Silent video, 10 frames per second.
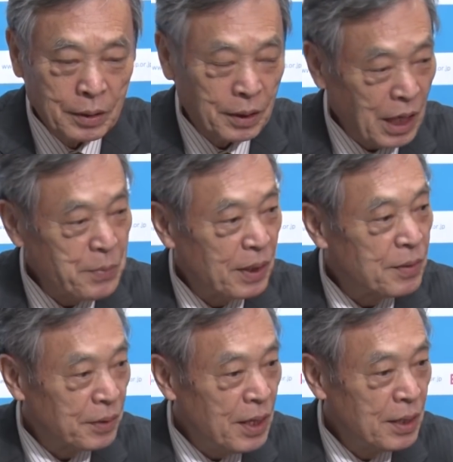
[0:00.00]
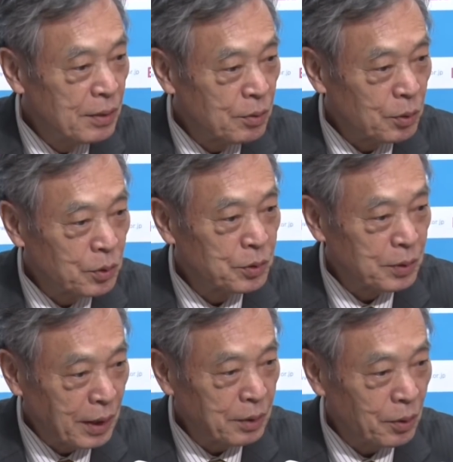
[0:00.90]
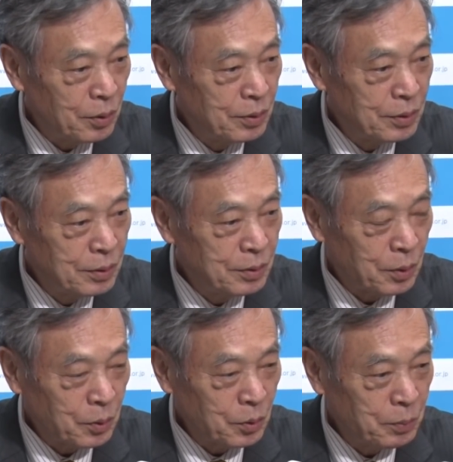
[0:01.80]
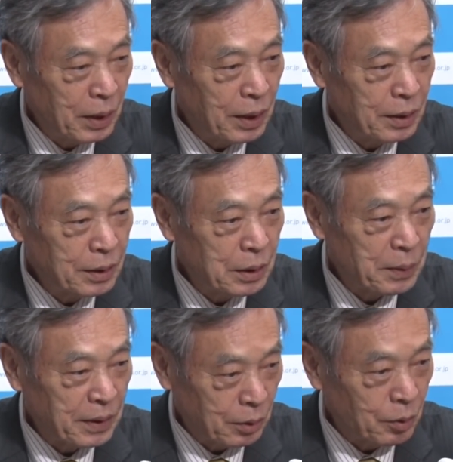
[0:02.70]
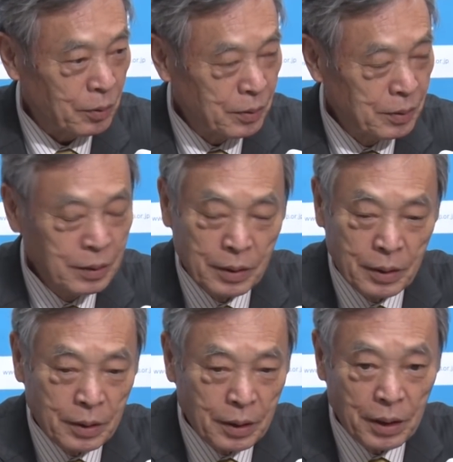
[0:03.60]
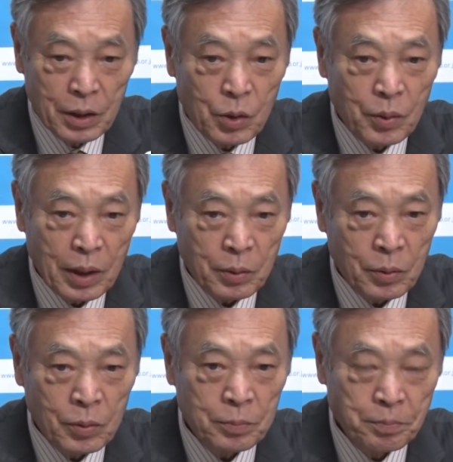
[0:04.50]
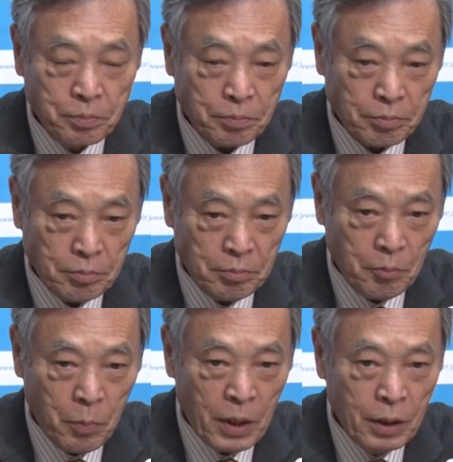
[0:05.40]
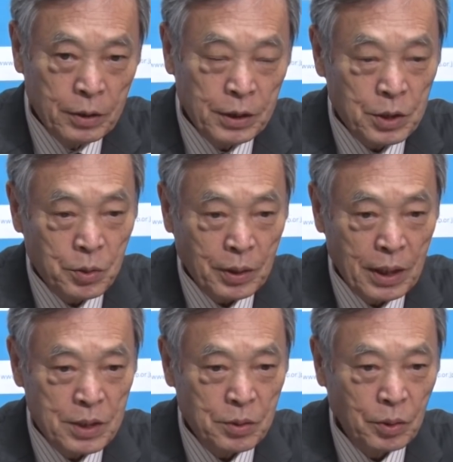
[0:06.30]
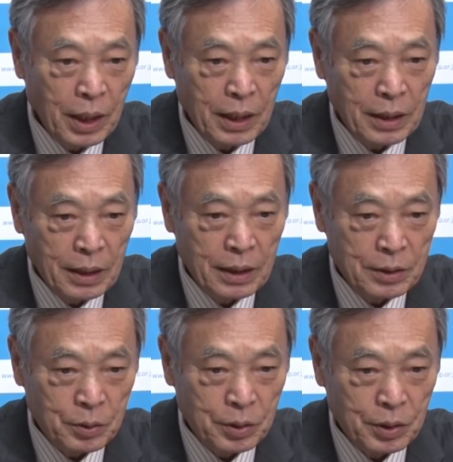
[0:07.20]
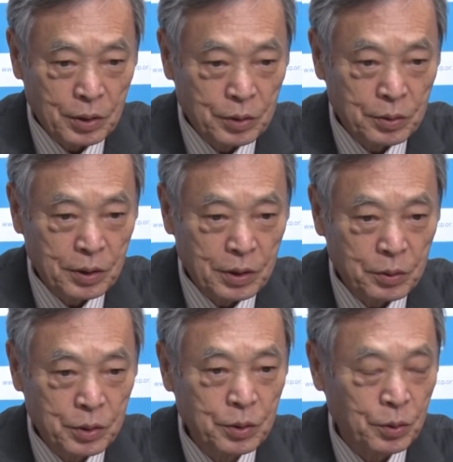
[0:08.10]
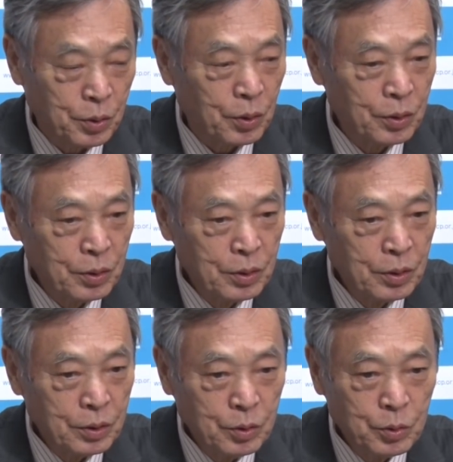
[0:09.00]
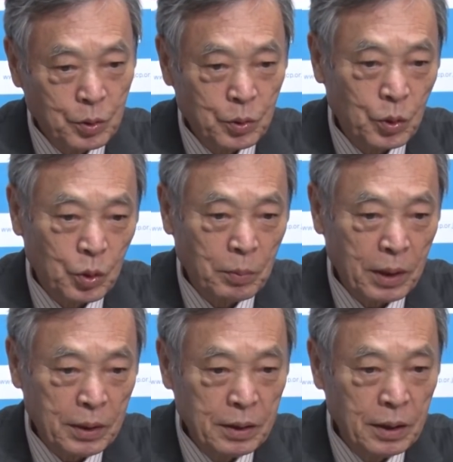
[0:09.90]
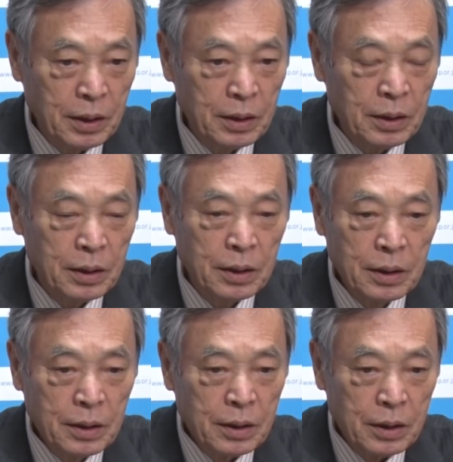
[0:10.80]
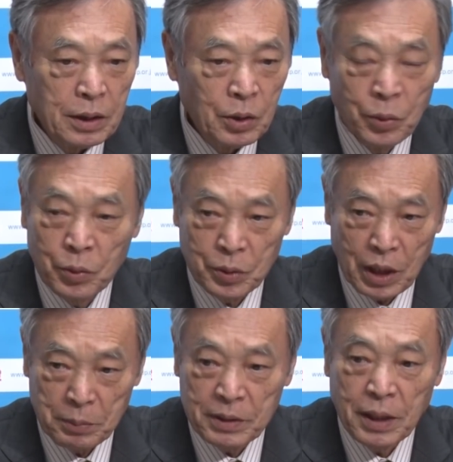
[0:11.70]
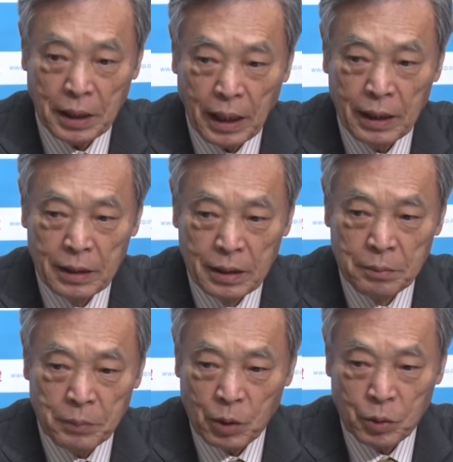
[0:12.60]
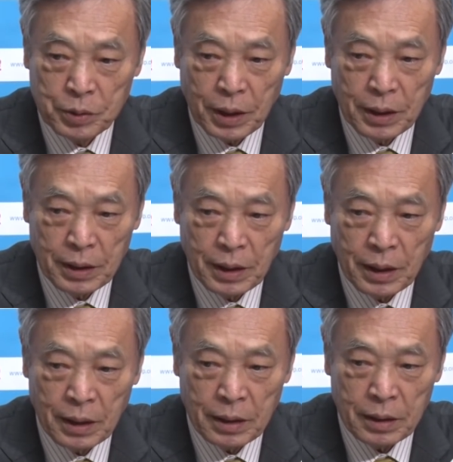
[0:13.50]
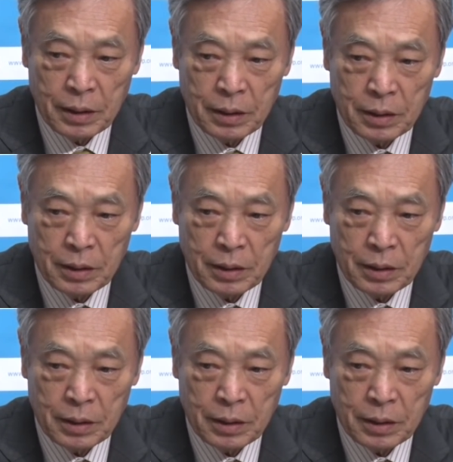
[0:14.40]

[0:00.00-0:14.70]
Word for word: 中身ですねそれをどうするかということをまあ決めたとで内容はあの政調会長がそれぞれ出席をしようということと、まあ、一定いろんなことありますから、まあ、国体が